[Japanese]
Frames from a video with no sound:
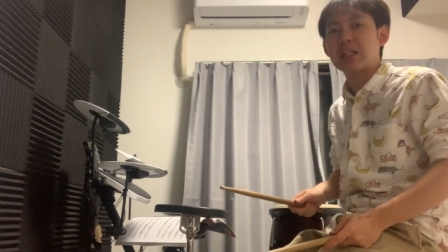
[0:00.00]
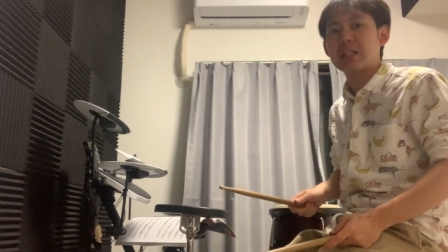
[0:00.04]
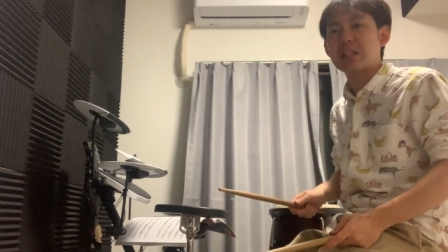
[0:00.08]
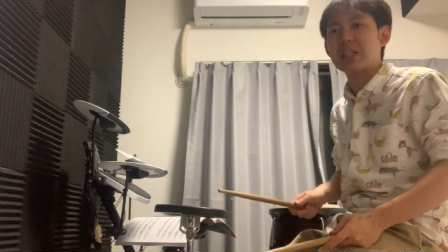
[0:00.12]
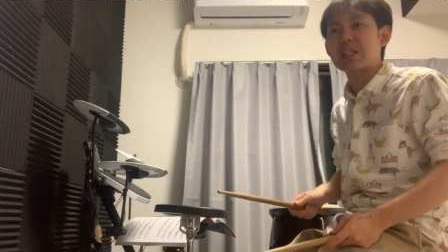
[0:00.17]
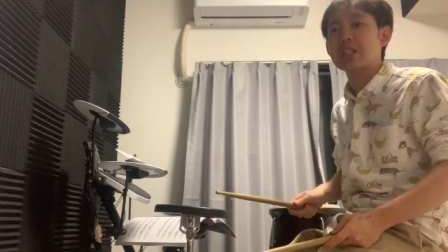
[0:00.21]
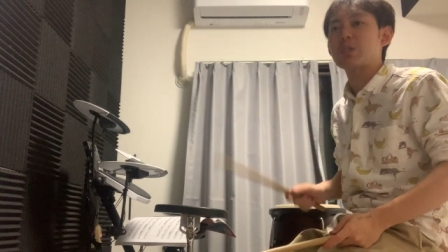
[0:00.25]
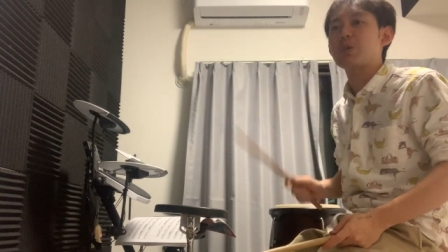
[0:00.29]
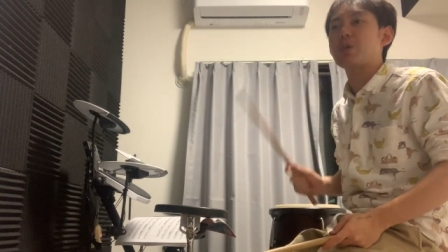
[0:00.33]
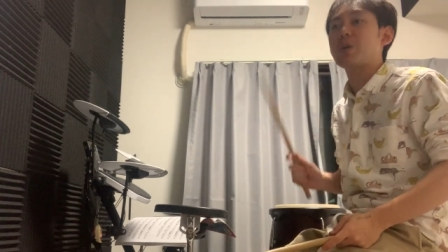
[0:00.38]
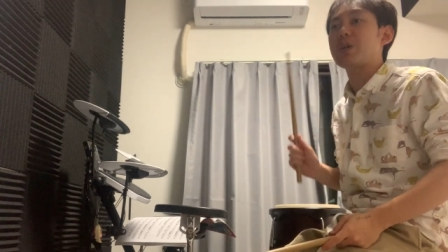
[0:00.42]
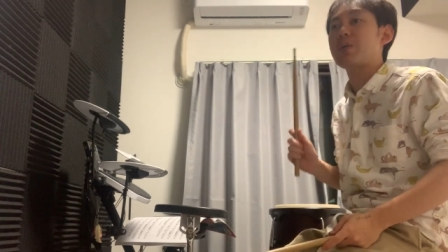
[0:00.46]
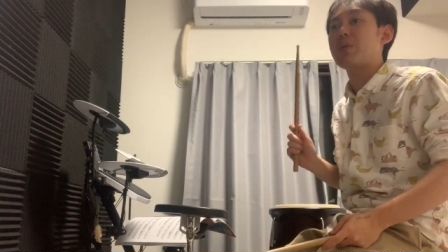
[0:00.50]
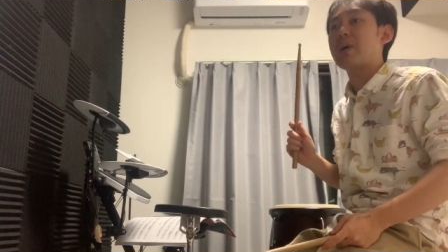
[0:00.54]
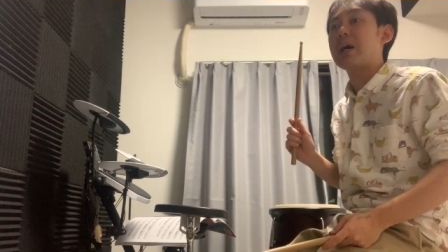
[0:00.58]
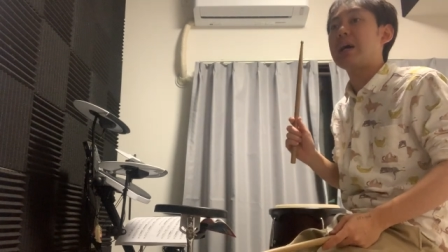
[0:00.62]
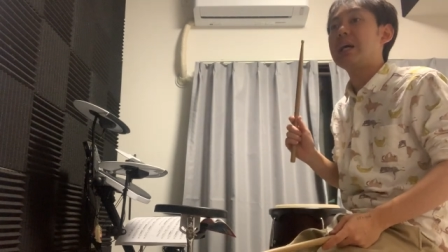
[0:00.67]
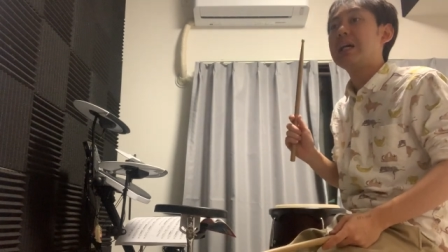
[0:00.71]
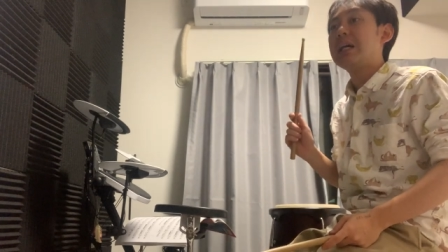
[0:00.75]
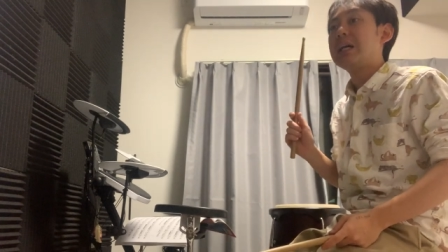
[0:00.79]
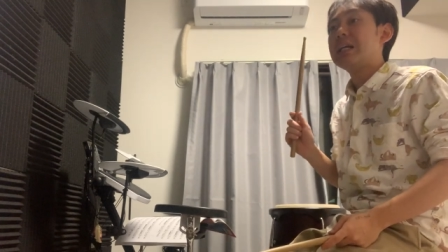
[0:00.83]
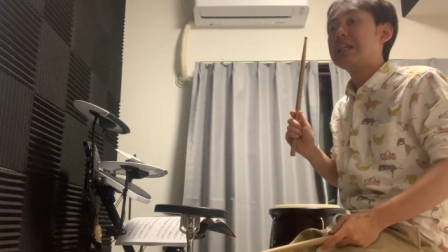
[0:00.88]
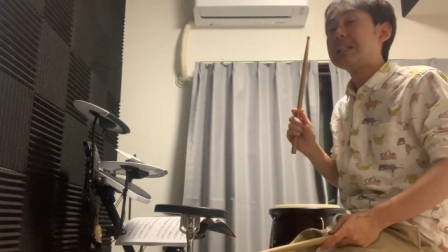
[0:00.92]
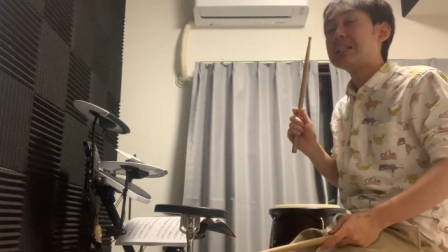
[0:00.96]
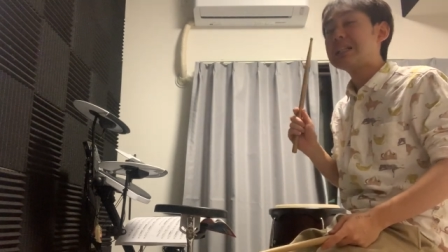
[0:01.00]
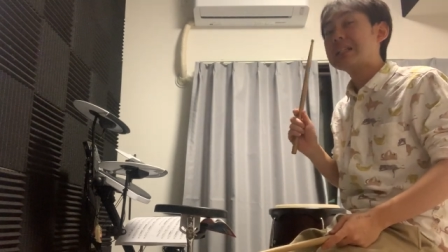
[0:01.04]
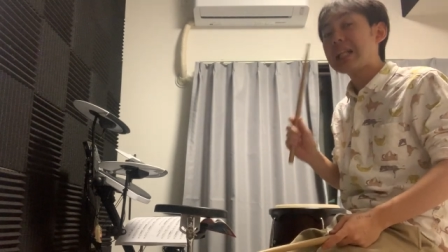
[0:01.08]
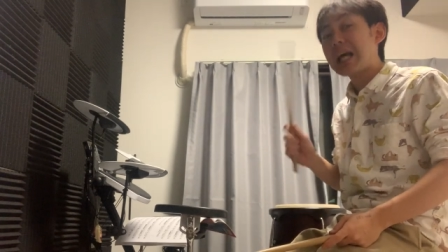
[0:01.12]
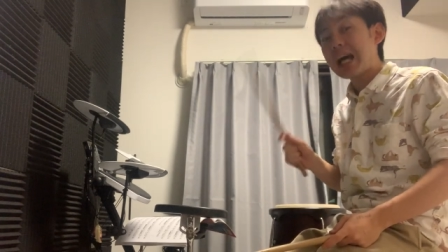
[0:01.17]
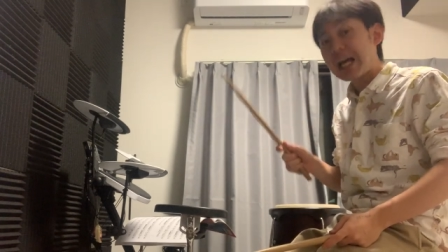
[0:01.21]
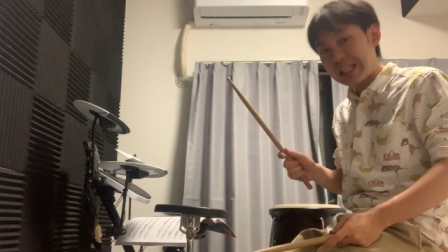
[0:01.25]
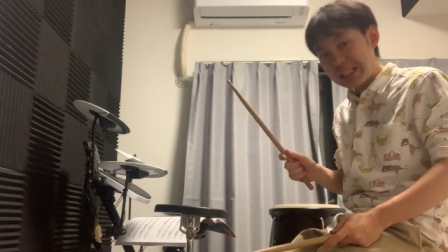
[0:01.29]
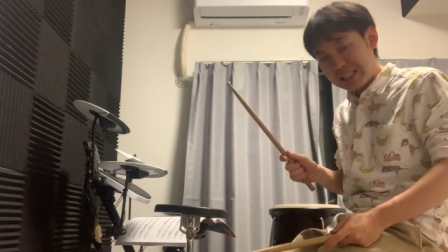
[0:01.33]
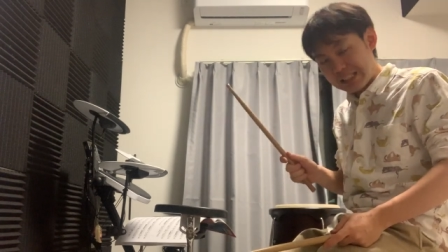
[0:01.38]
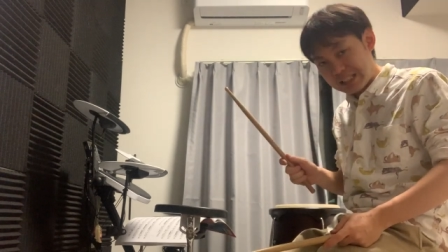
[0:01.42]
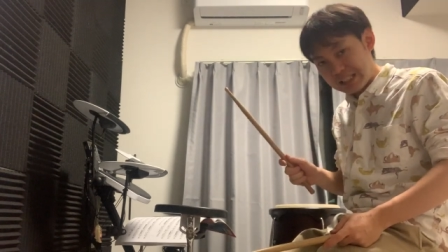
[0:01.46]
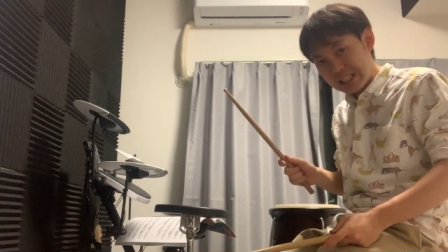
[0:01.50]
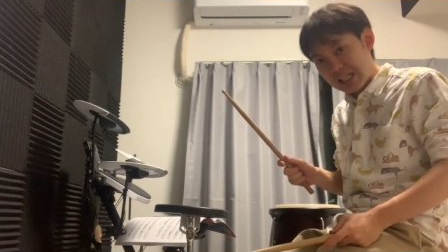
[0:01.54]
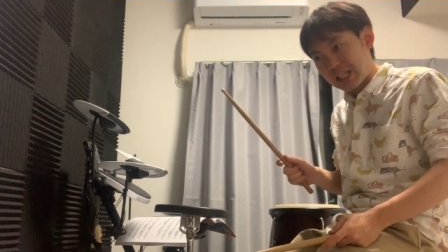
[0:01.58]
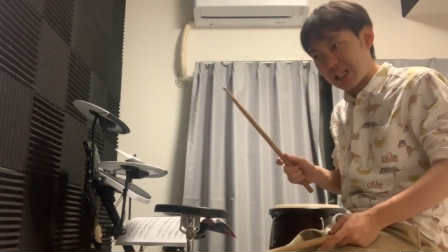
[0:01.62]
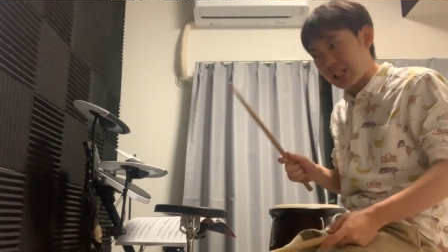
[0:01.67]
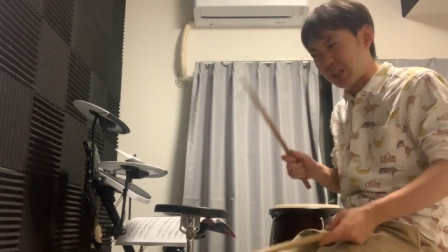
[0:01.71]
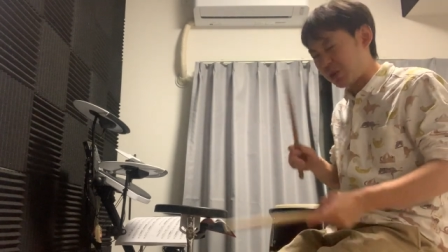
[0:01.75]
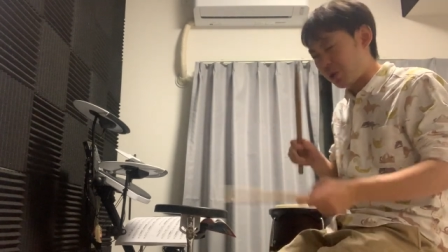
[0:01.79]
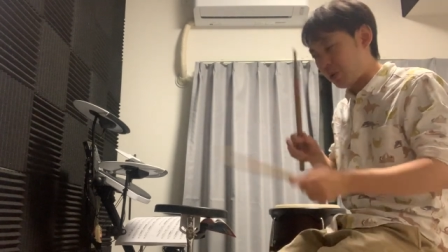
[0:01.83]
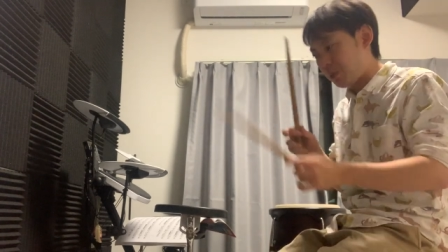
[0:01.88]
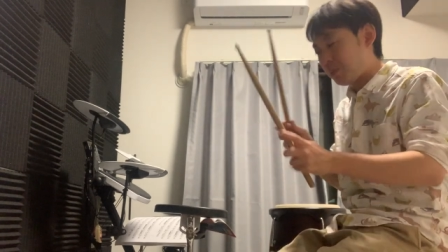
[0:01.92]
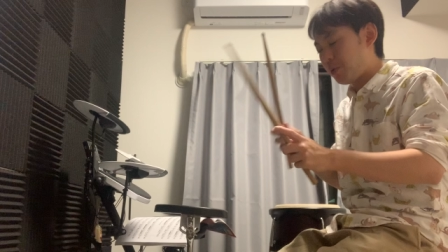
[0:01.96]
んで、それはないんだ
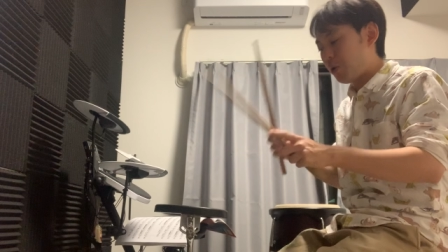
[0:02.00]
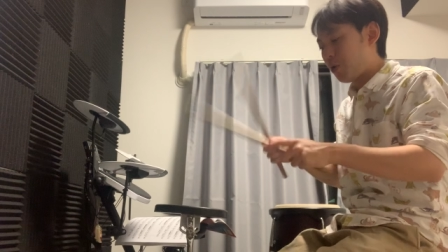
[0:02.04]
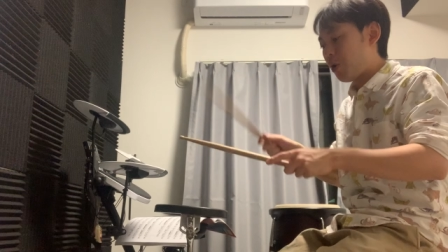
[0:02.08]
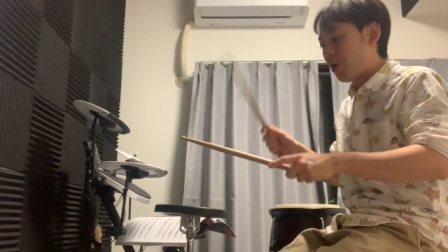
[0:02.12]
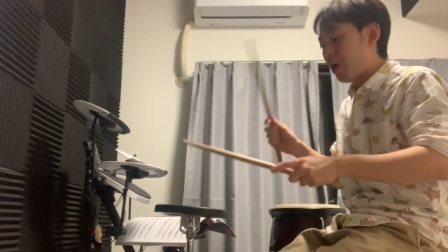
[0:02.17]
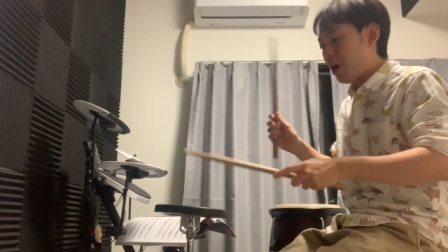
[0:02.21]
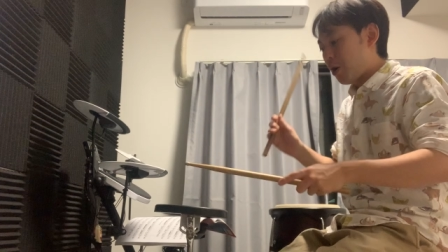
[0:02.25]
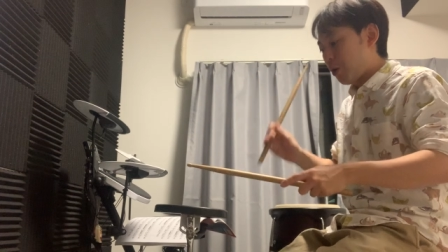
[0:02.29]
けども、